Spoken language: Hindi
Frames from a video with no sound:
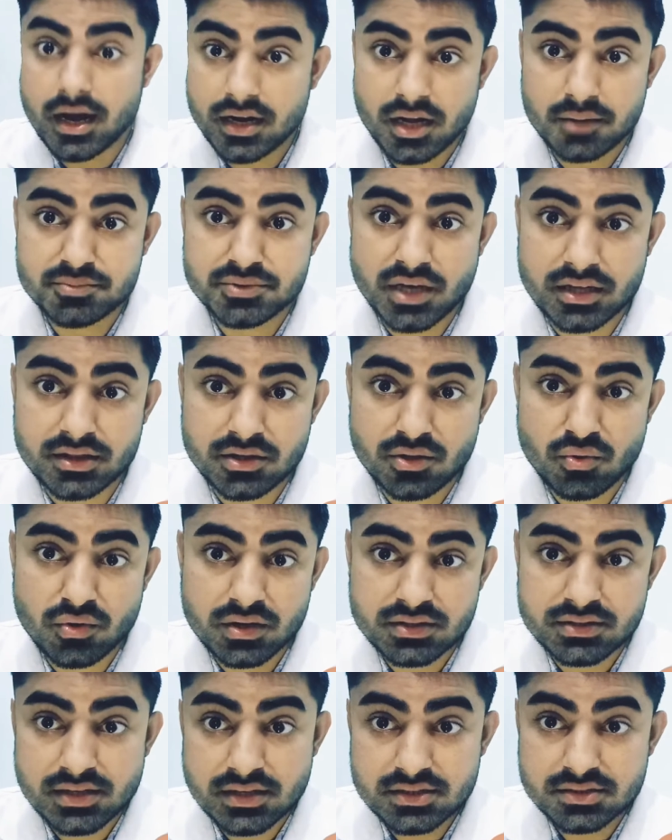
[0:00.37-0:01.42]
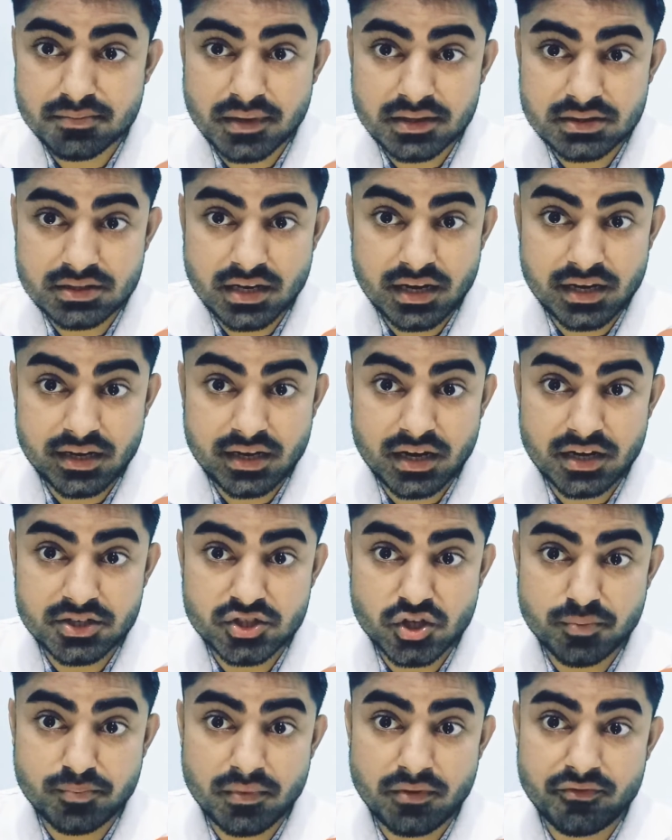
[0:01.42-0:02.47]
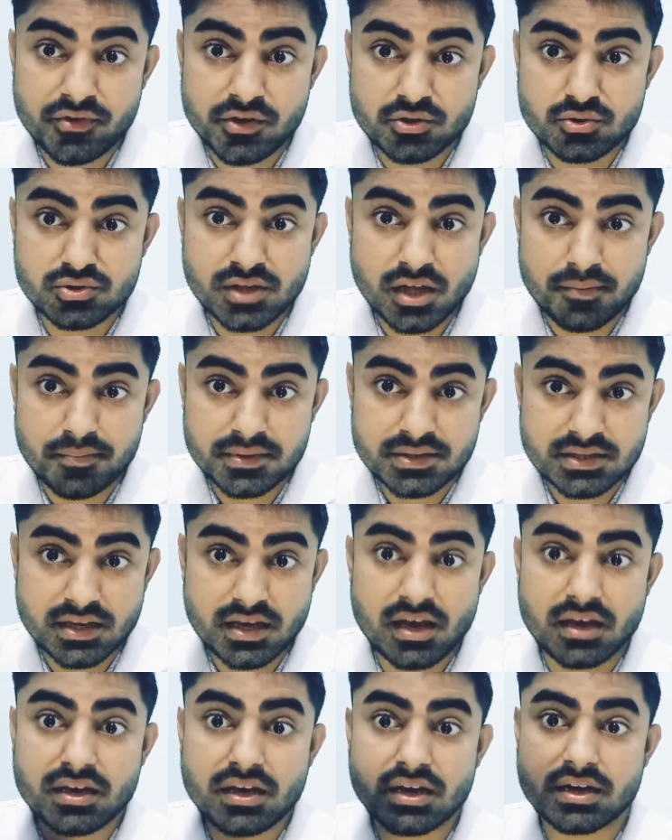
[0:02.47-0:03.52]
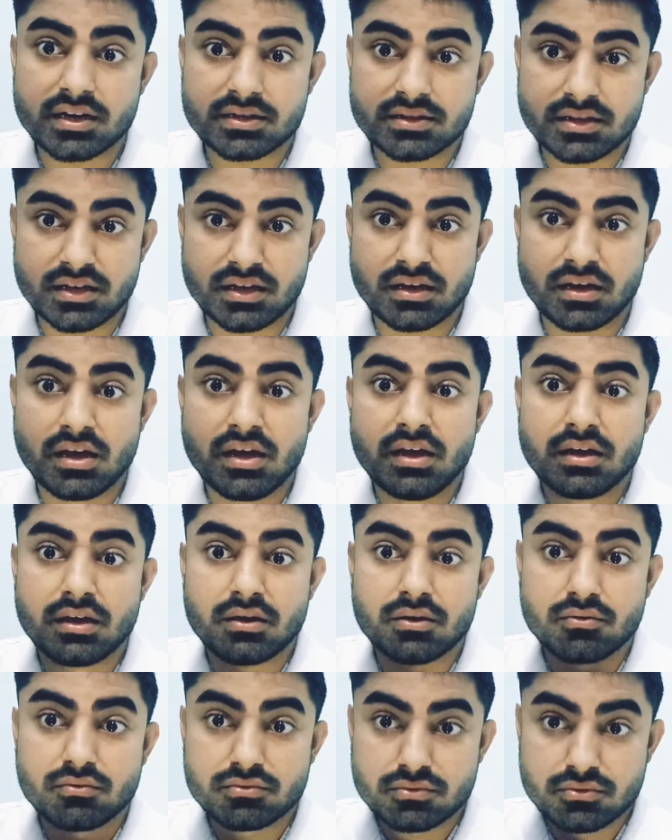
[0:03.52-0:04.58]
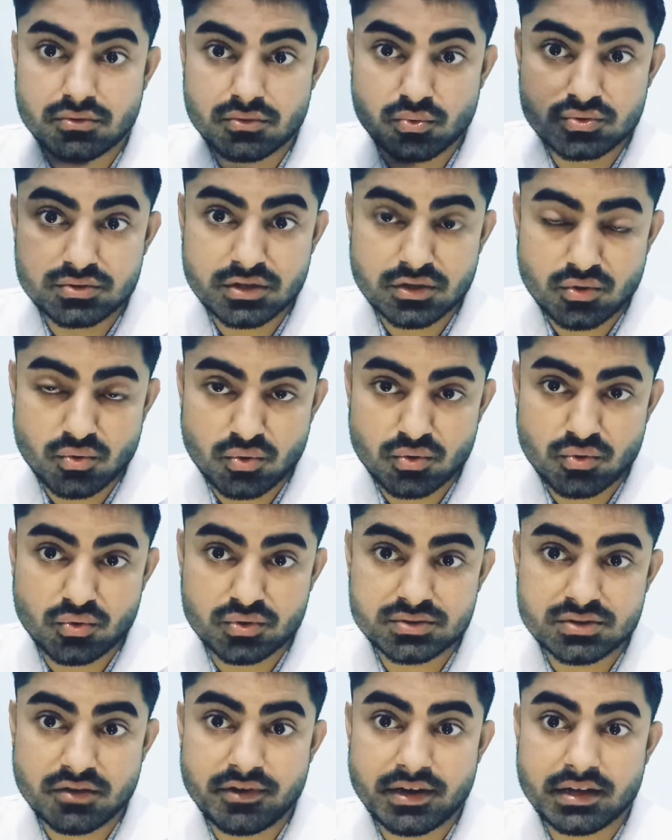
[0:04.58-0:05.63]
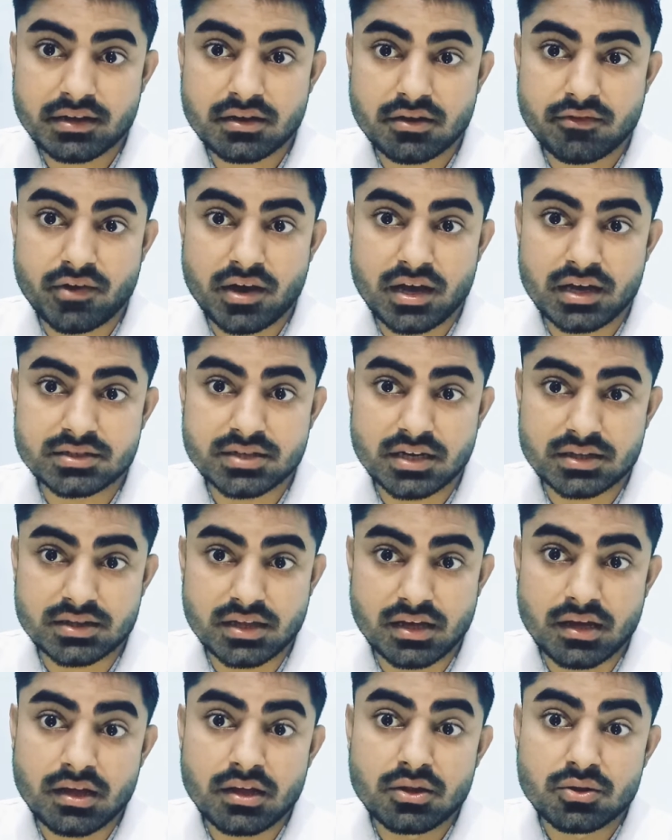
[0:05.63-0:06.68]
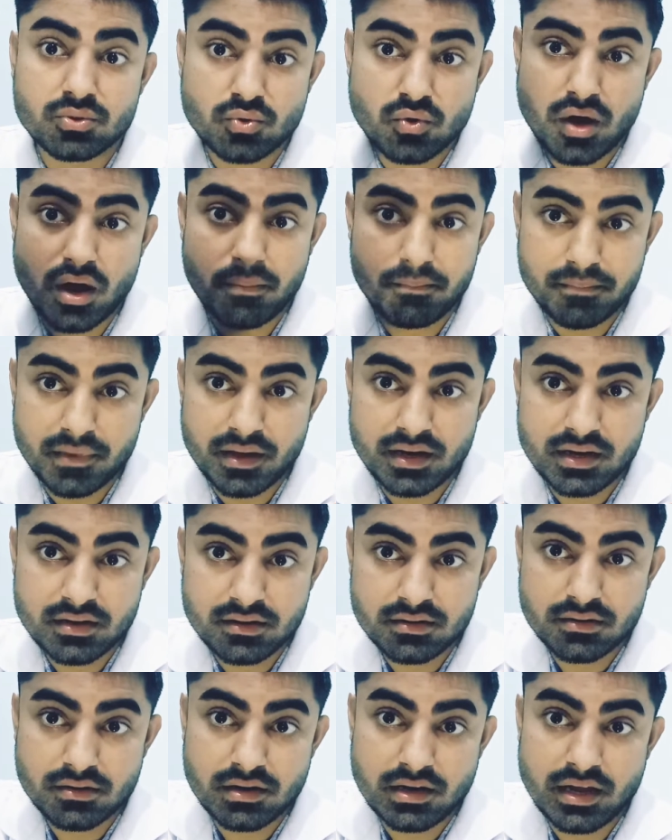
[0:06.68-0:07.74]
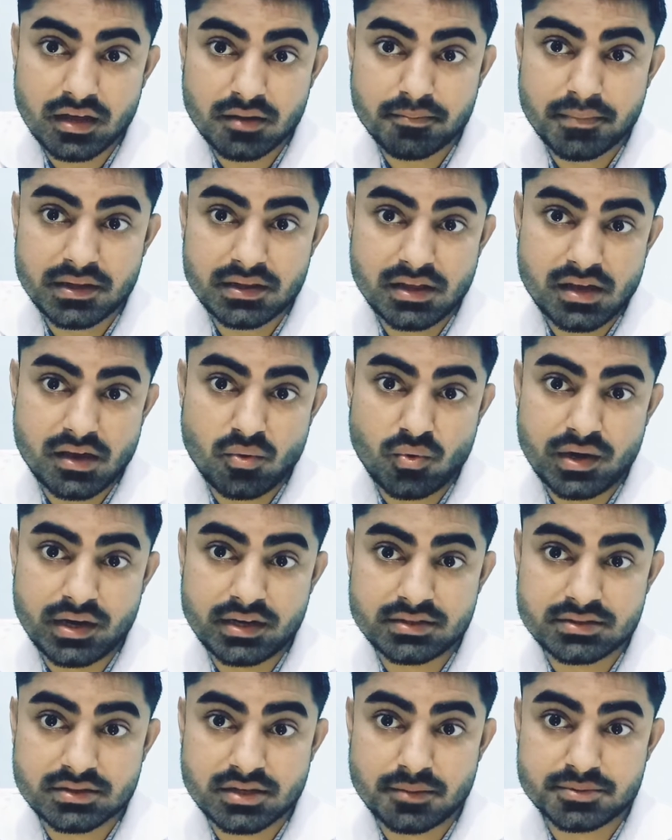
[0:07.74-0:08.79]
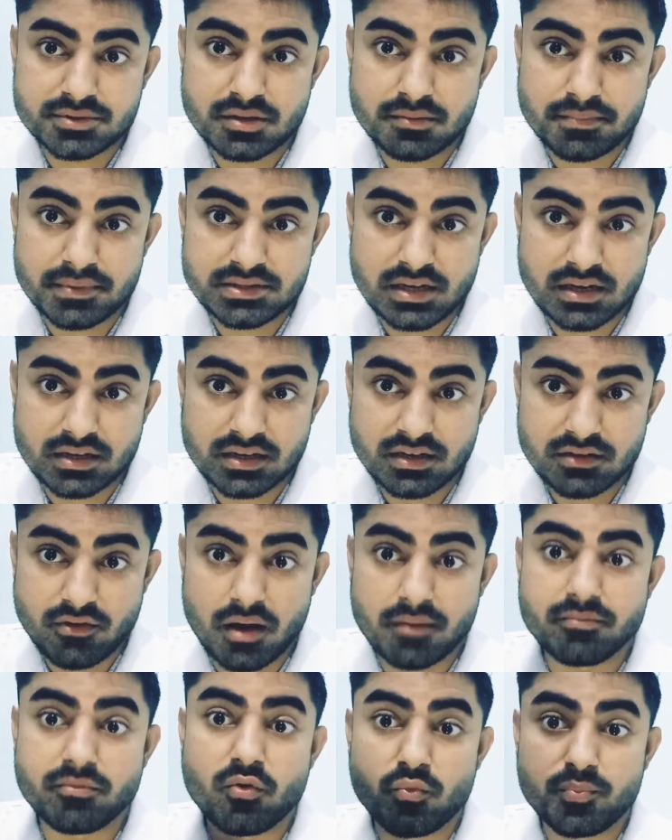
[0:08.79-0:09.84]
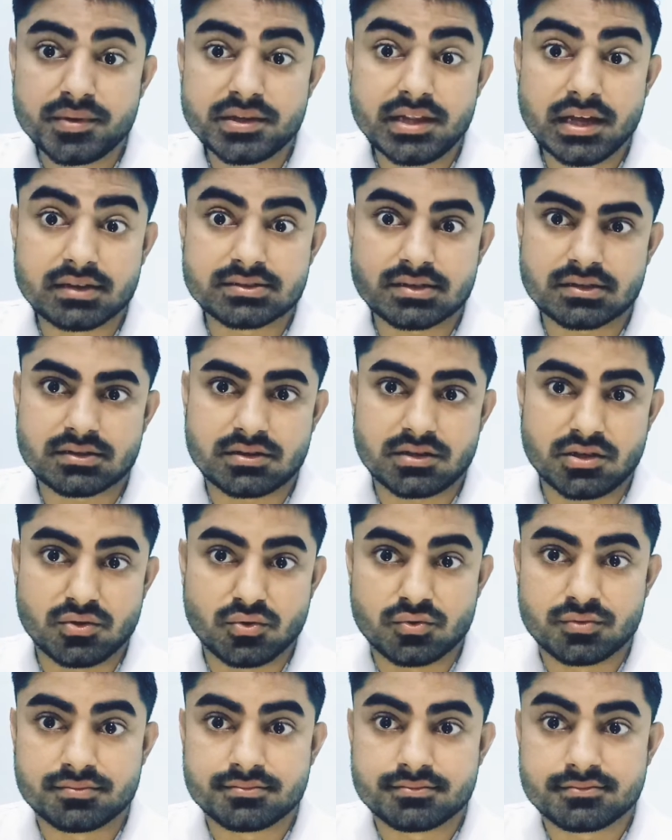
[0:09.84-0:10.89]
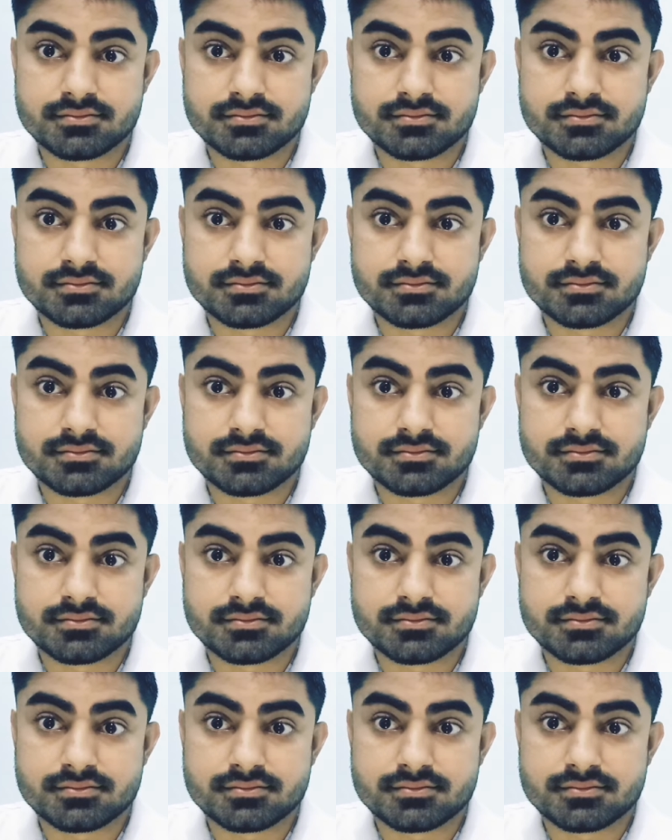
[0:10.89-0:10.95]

अगर आप चाहते हो कि सिक्स मंथ की इंटर्नशिप में फिजियोथेरेपिस्ट क्या क्या करते हैं उनसे कौन कौन सा वर्क करवाया जाता है तो आप मेरी लिंक पे दिए हुए डिस्क्रिप्शन पे जाके आप वो भी देख सकते हो